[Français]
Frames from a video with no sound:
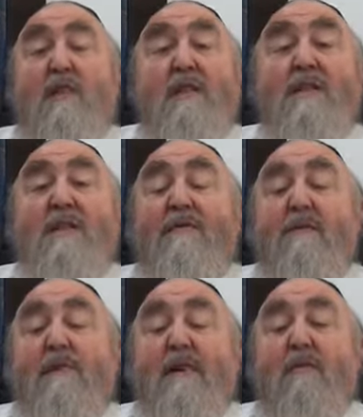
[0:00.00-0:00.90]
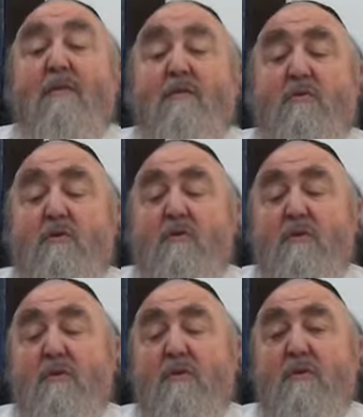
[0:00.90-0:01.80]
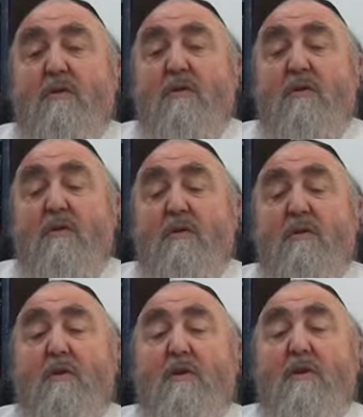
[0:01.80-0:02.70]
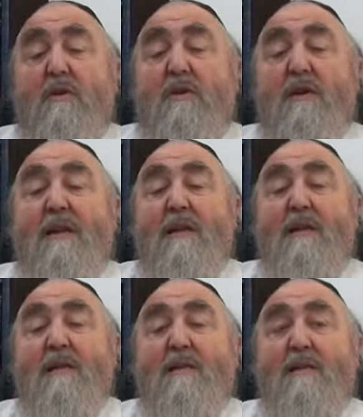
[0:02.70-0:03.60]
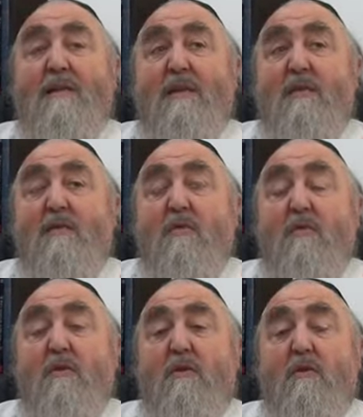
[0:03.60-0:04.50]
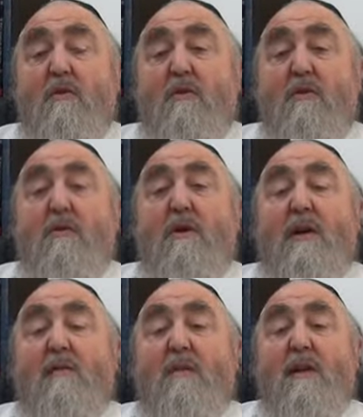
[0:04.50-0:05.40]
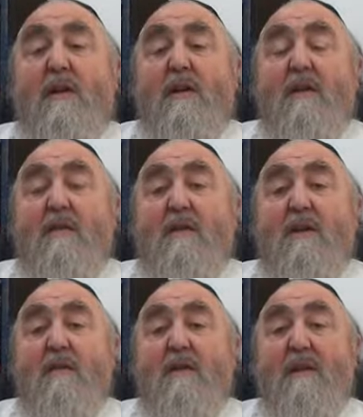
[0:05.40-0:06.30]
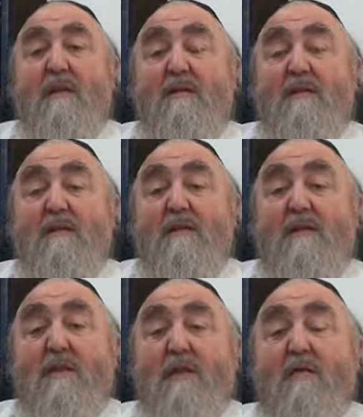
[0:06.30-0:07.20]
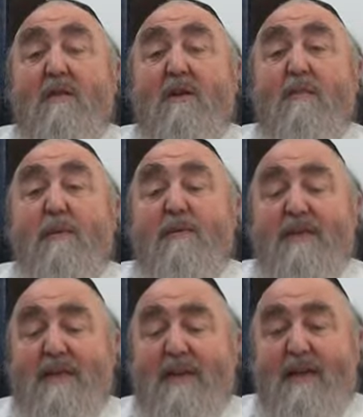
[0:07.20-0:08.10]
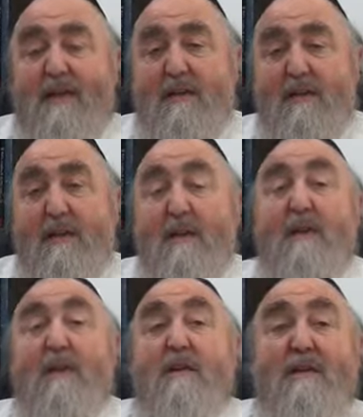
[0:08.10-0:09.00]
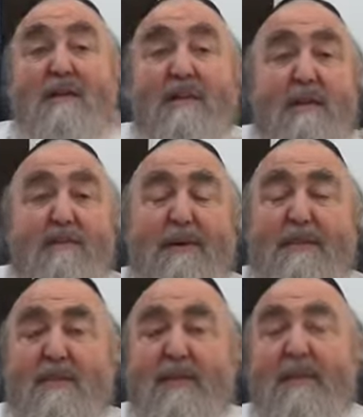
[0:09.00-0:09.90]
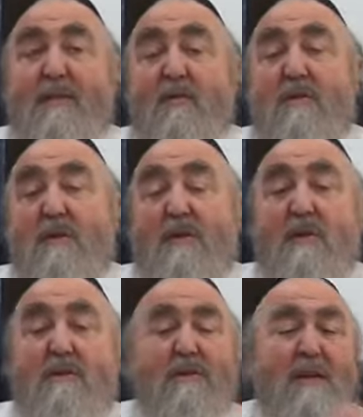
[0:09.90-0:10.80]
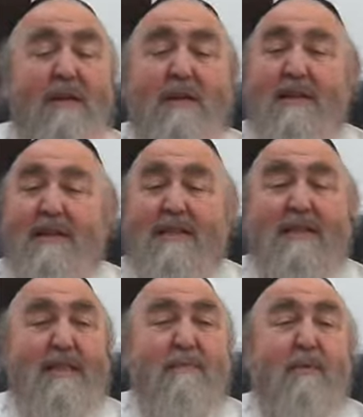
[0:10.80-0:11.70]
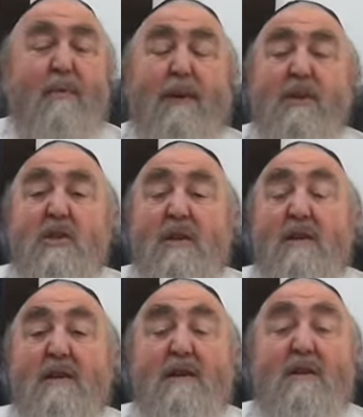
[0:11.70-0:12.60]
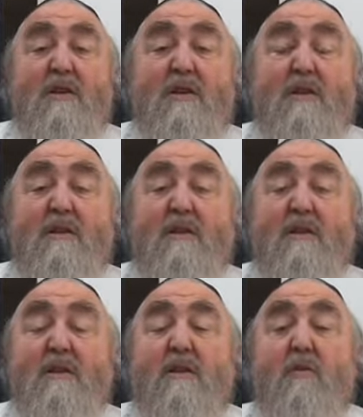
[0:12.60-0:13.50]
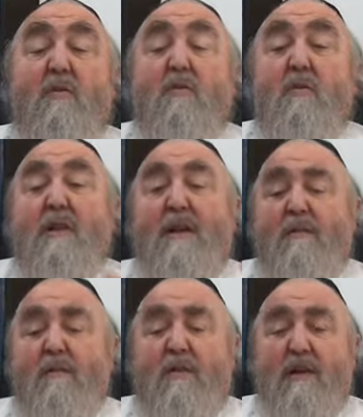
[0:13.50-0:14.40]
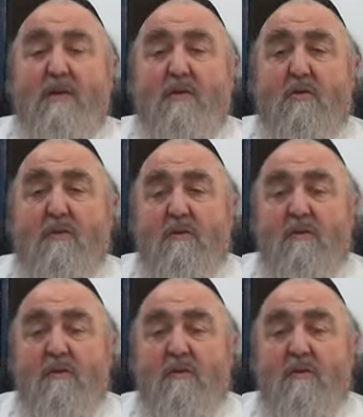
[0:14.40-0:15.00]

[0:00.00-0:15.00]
qui n'avait pas entendu les, ce que Dieu a donné les, cette, la, Torah au peuple d'Israël. Qu'est-ce qui s'est passé, la sortie d'Égypte Ça s'est propagé dans toutes les populations.